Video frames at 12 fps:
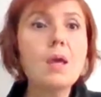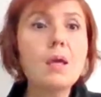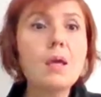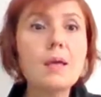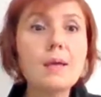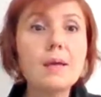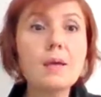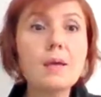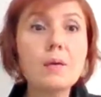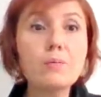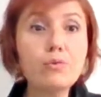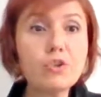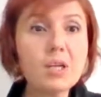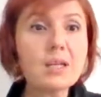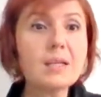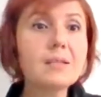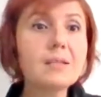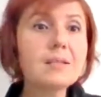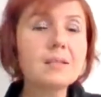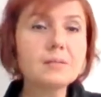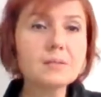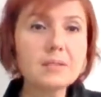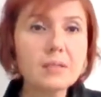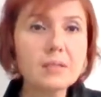e, bu şekilde
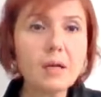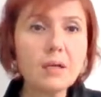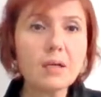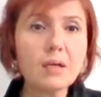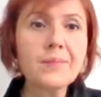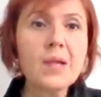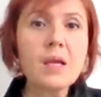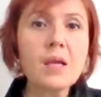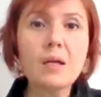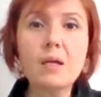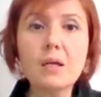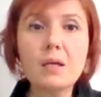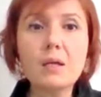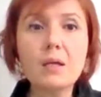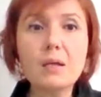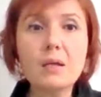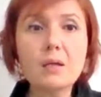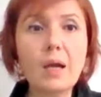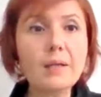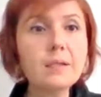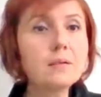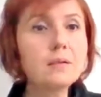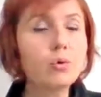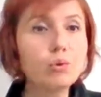tanıtılarak e, yani
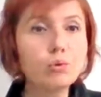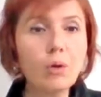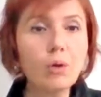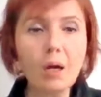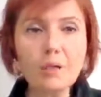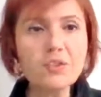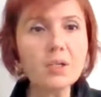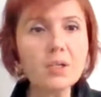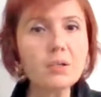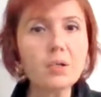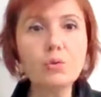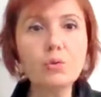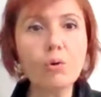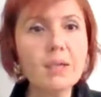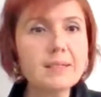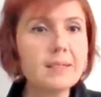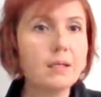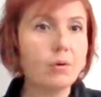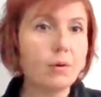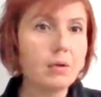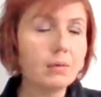hunharca yok ediliyor.